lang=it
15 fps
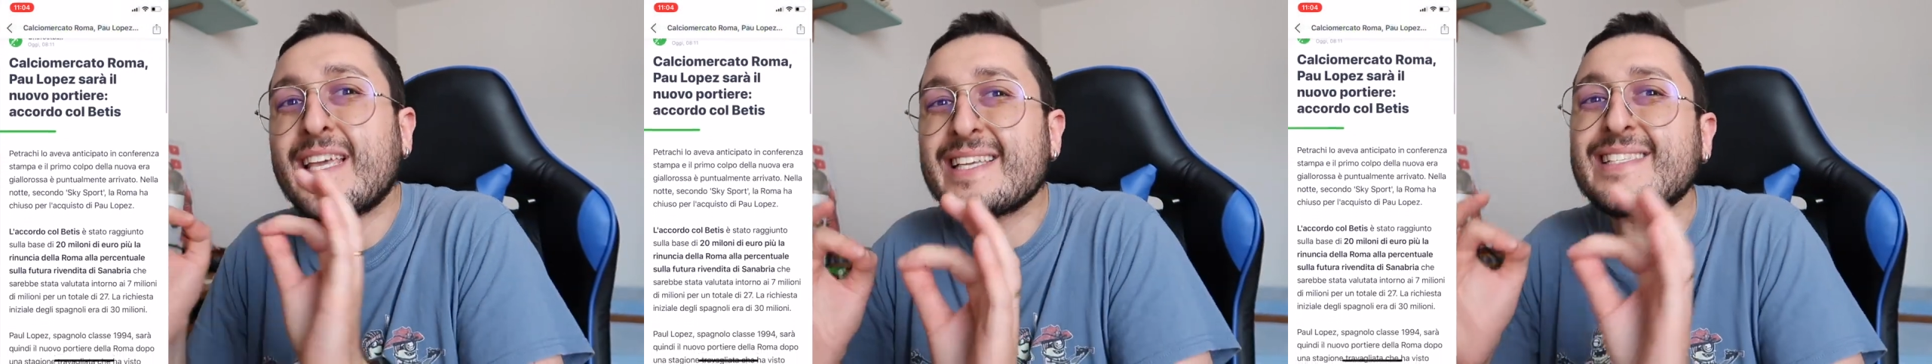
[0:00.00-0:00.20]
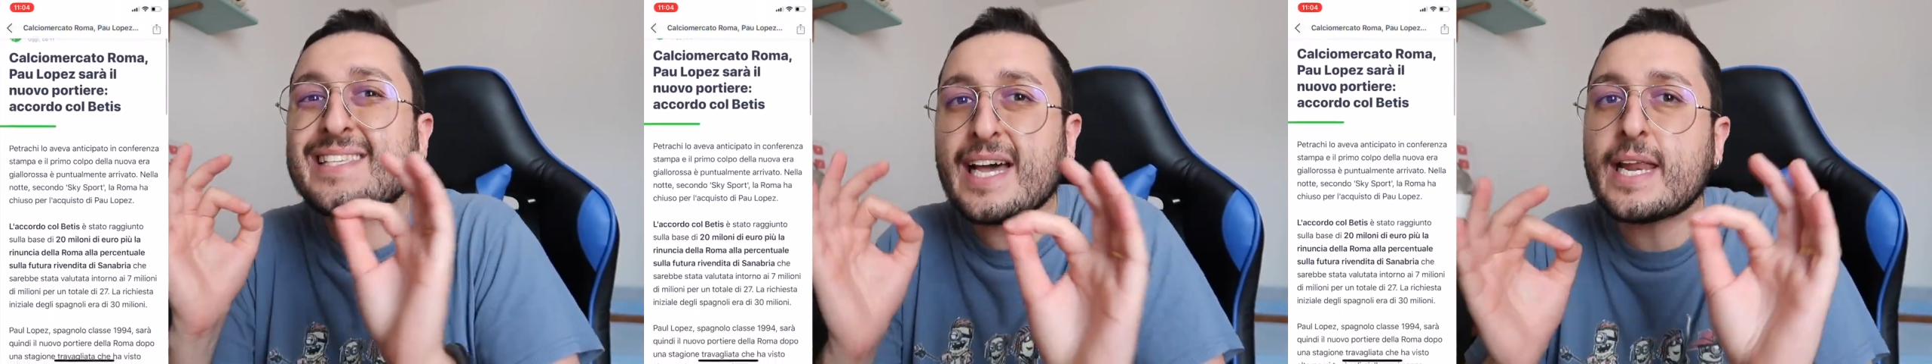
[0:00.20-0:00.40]

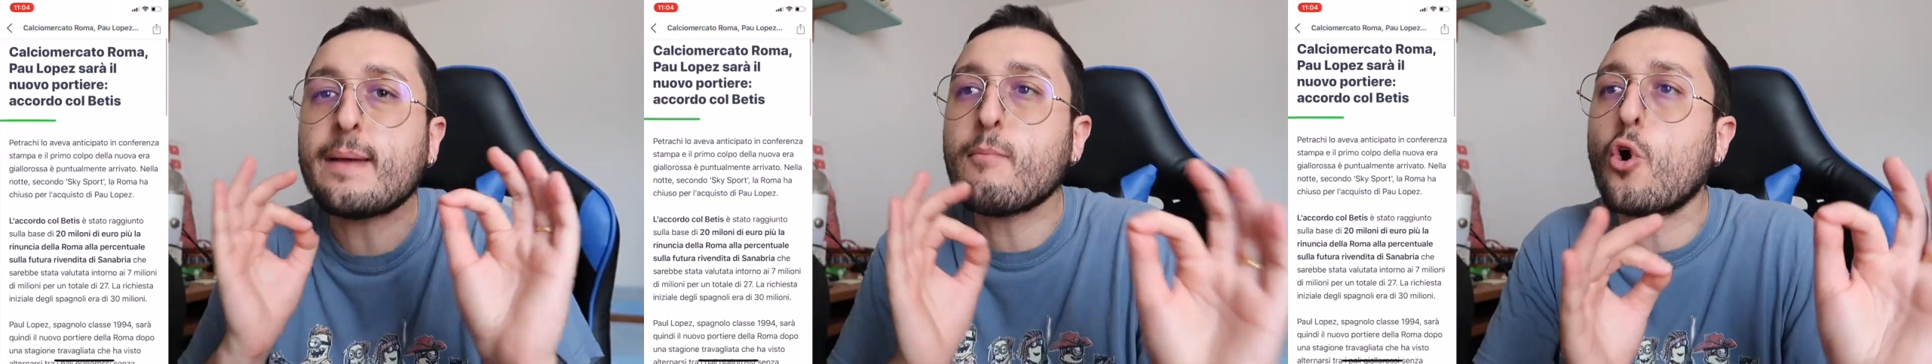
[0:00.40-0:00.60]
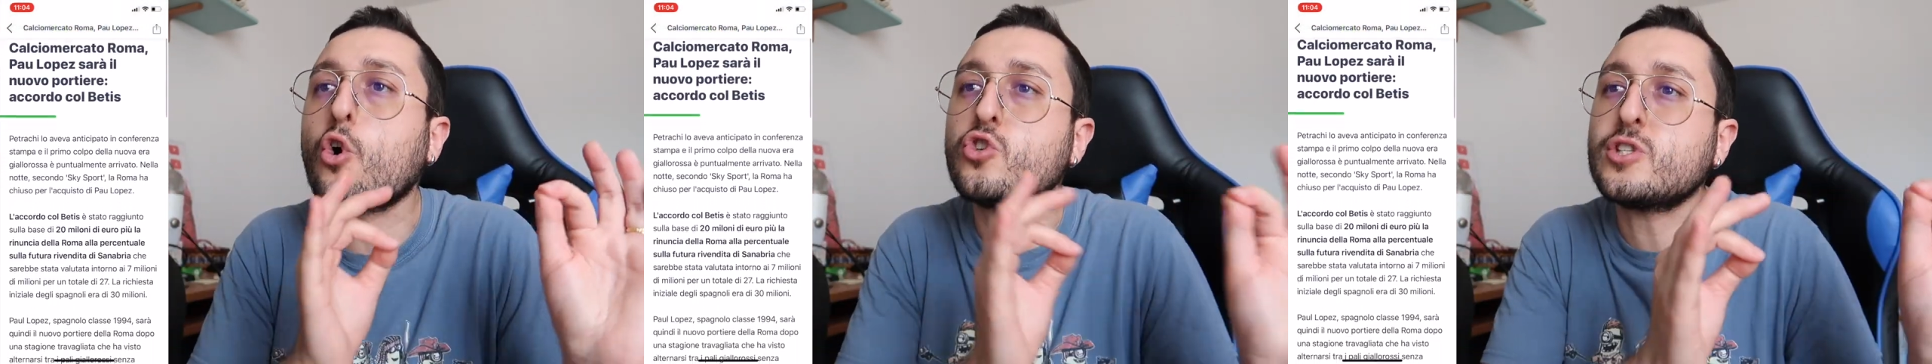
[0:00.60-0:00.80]
chi
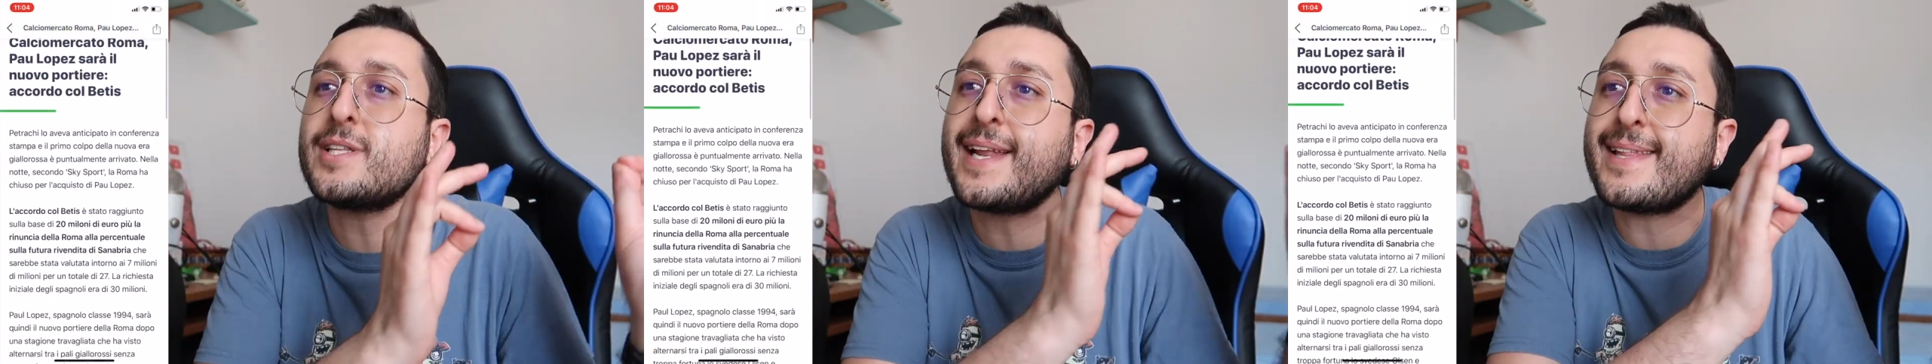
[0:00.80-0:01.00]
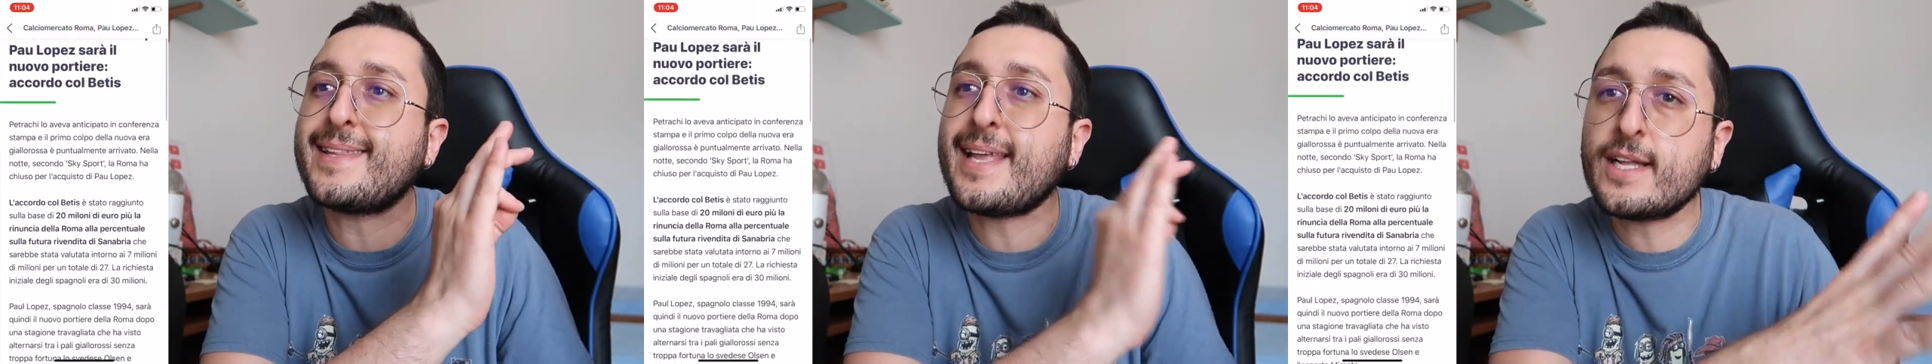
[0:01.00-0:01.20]
saremo
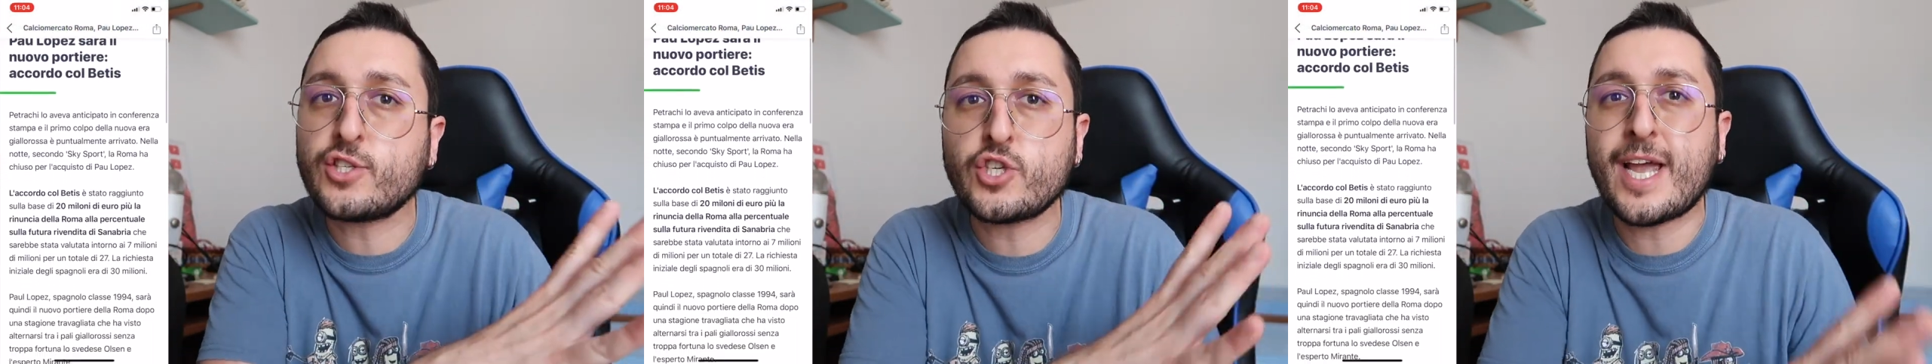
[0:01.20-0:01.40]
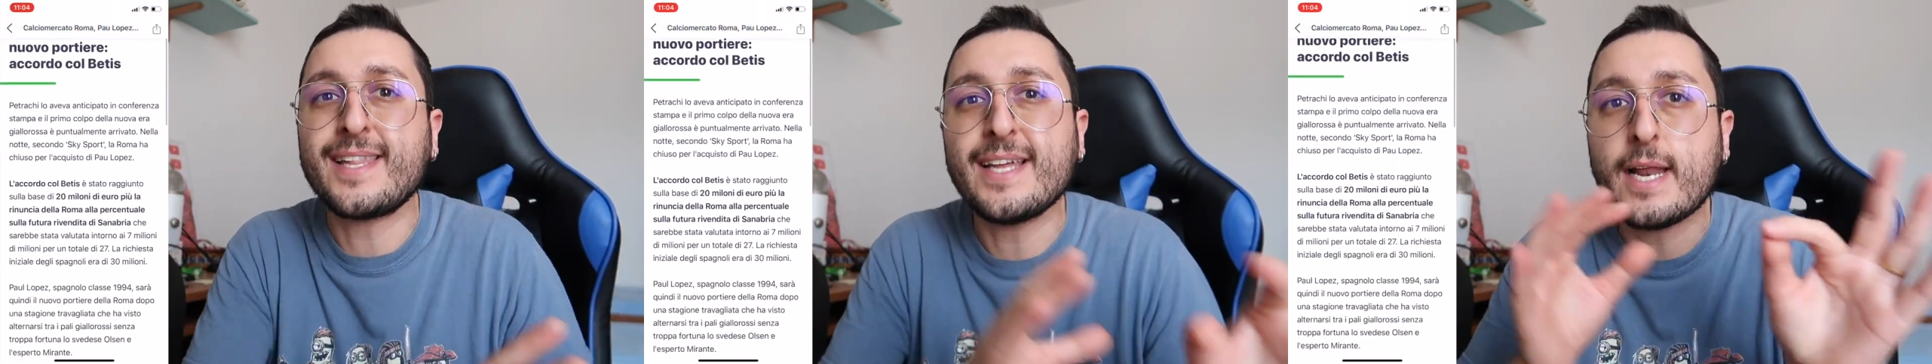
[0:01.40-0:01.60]
costretti a
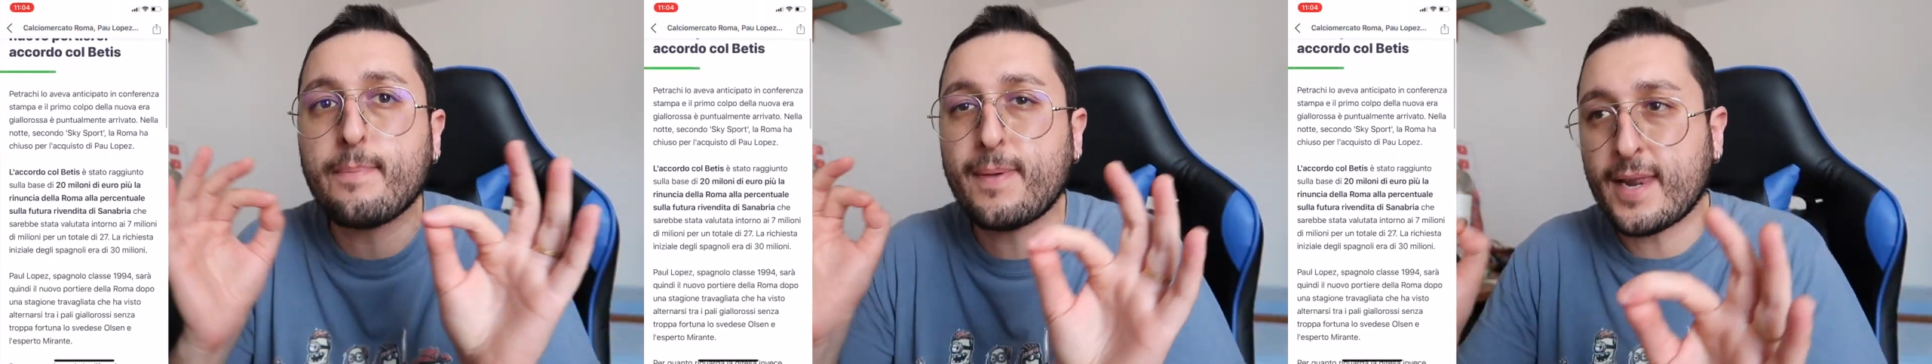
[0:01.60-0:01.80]
cedere